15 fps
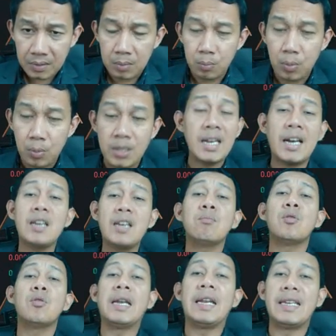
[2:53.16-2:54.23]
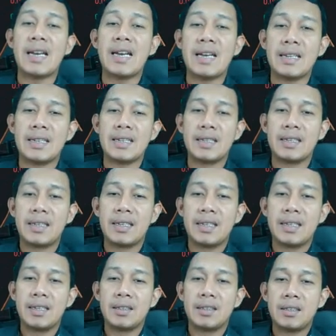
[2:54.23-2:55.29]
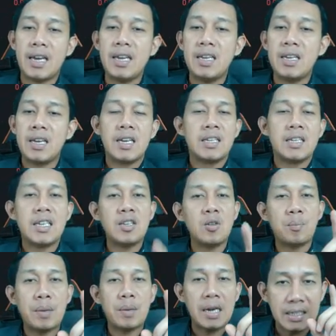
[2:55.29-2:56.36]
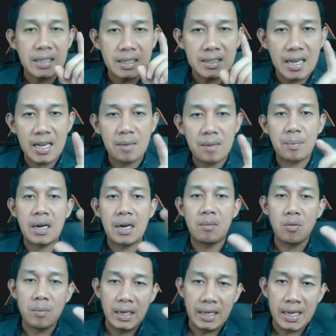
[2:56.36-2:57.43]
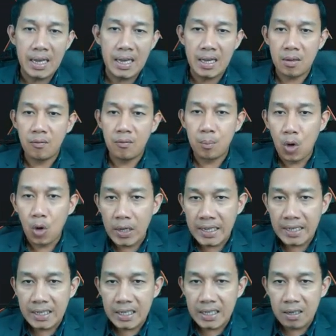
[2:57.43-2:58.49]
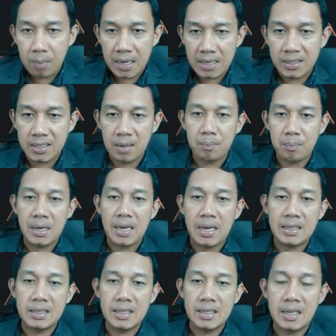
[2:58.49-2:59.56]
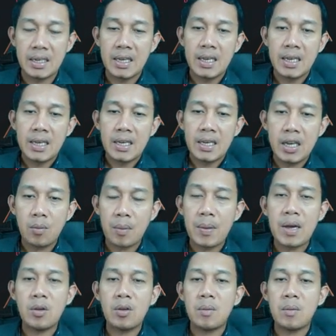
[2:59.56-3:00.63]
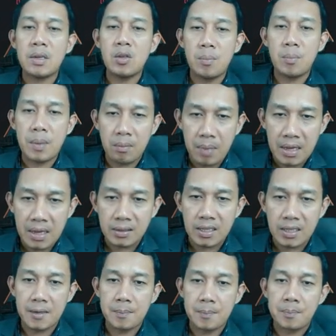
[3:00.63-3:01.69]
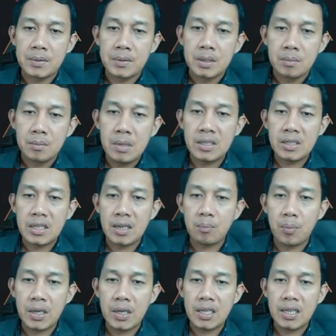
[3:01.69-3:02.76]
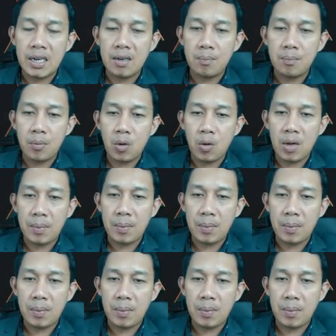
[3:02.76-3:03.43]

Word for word: pwede na kayong bumili diyan. Okay? Yan yung palatandaan para bumili ka. Bollinger Bands ang pangalan diyan. Ngayon, paano naman yung pagbenta? Minsan, pwede na rin po kapag